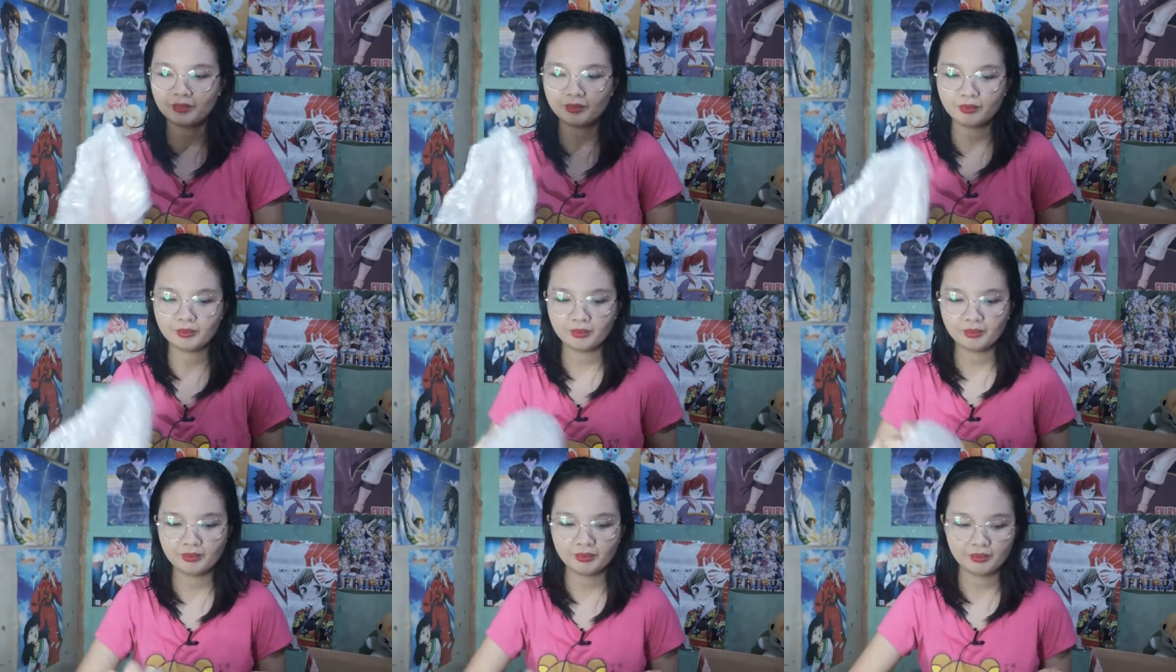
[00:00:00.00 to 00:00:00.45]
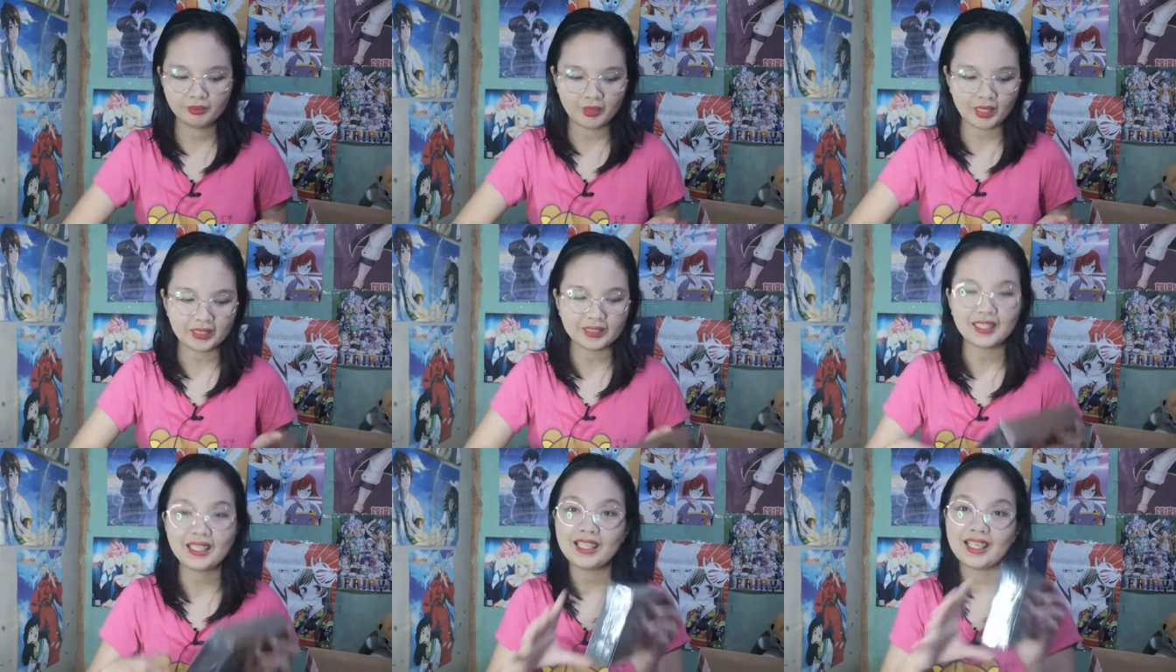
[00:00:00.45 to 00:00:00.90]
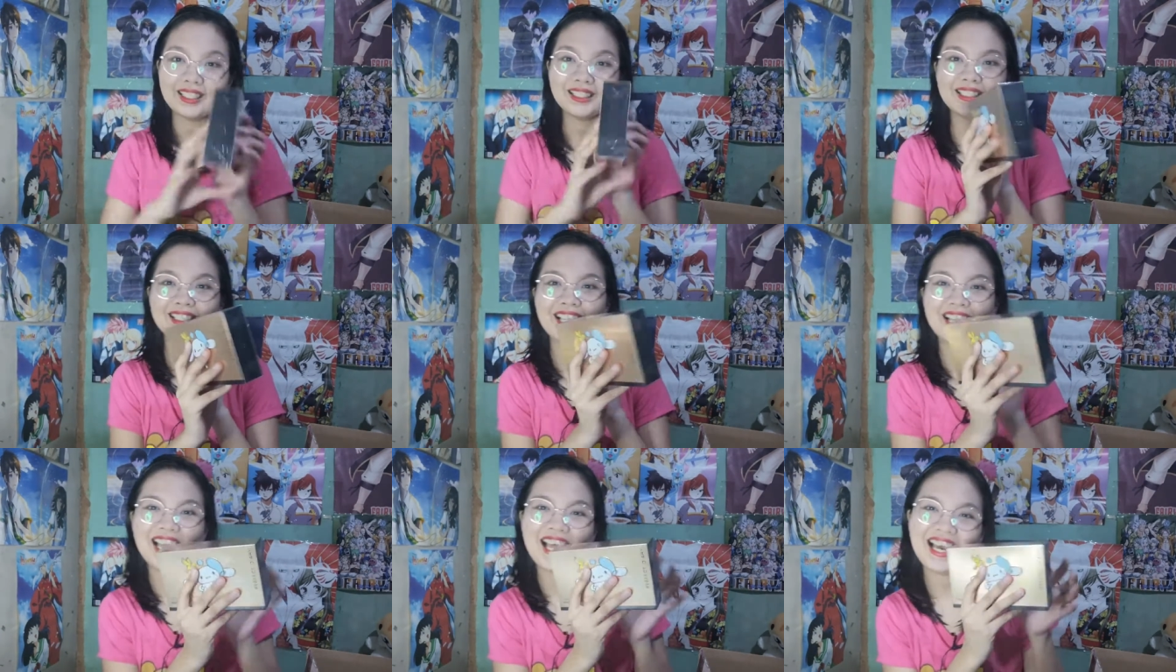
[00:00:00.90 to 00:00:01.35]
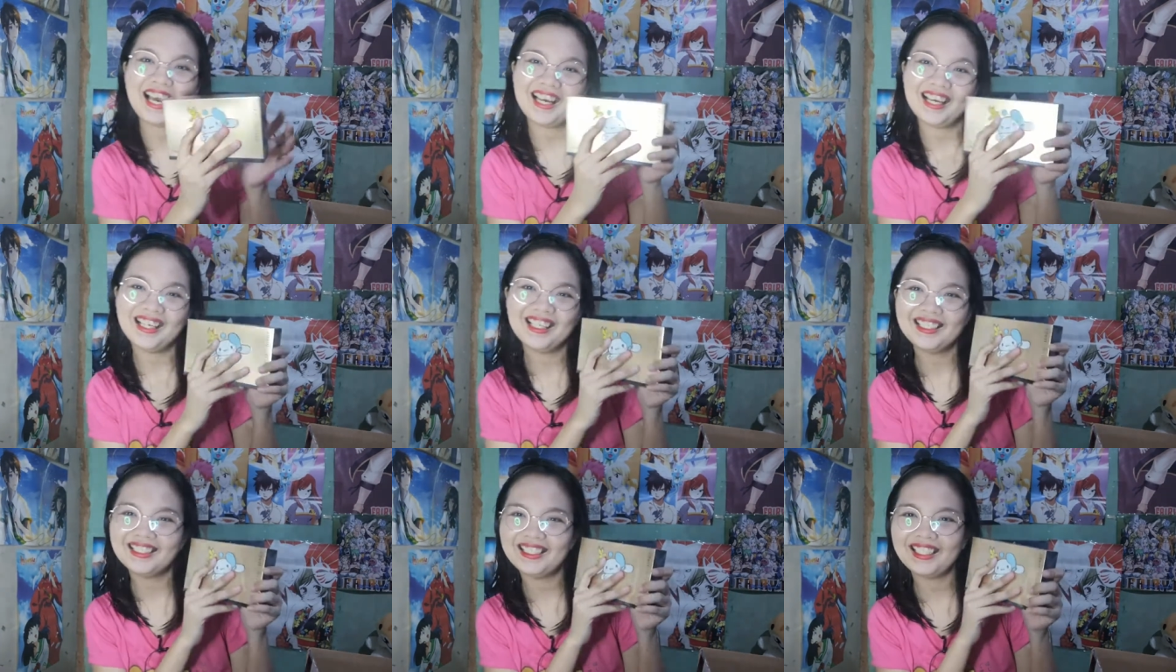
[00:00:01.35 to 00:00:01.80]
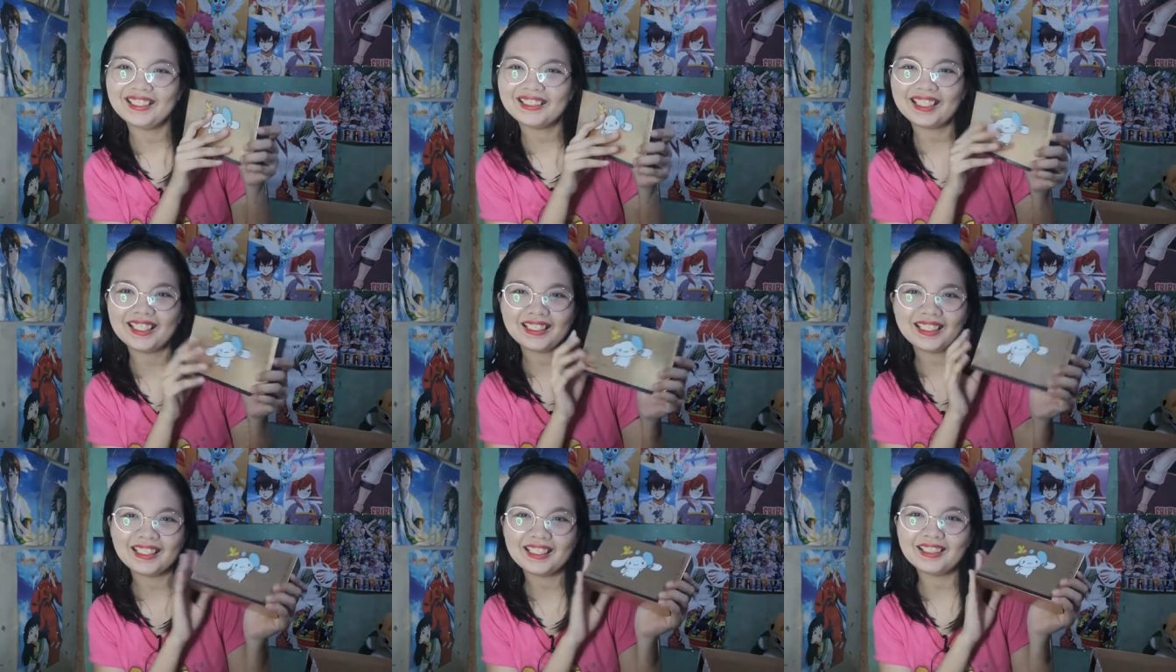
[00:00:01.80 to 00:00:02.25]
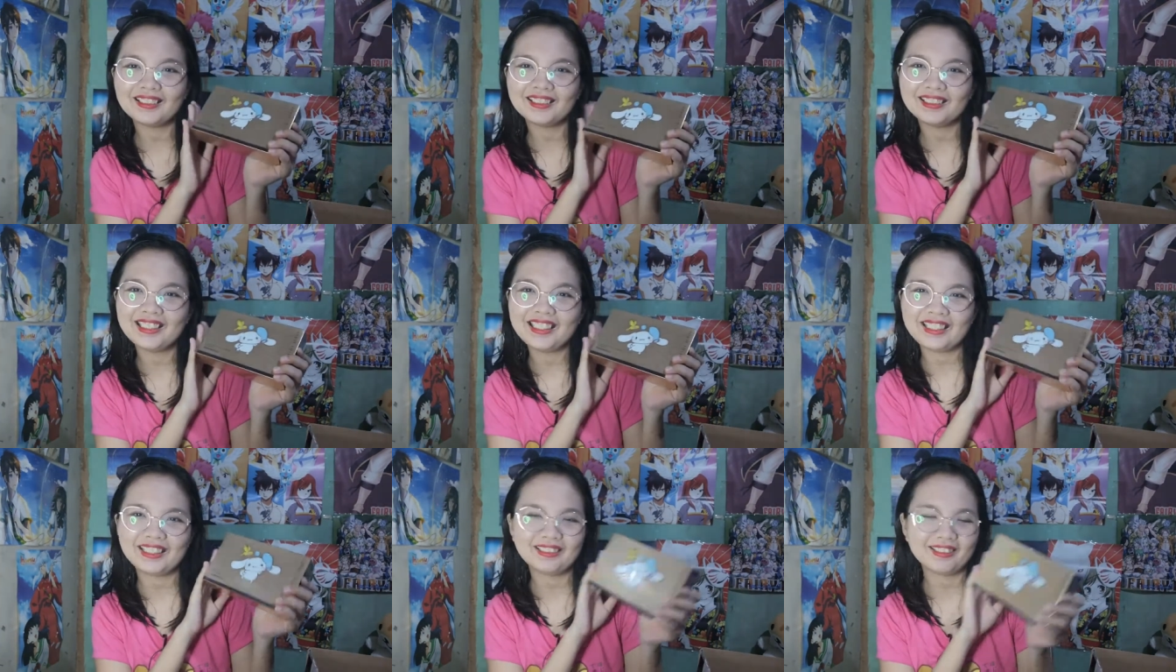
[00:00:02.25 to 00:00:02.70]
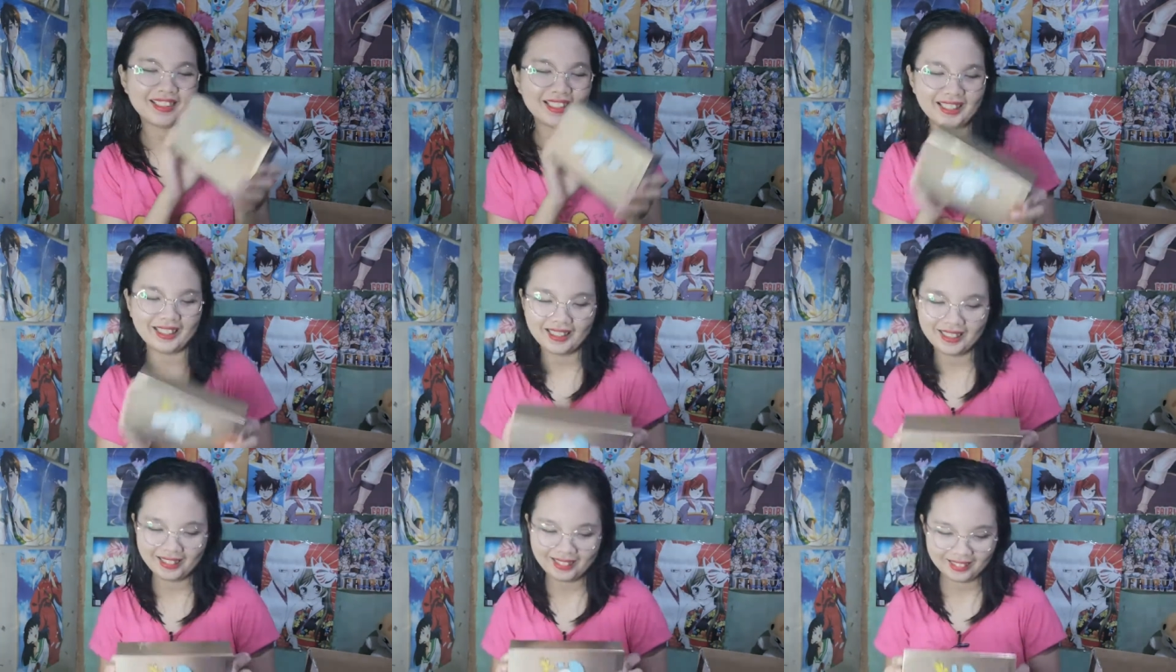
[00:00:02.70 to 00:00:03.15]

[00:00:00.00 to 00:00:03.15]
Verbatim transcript: Hmm, I think eto na lang. Excited ako dito eh.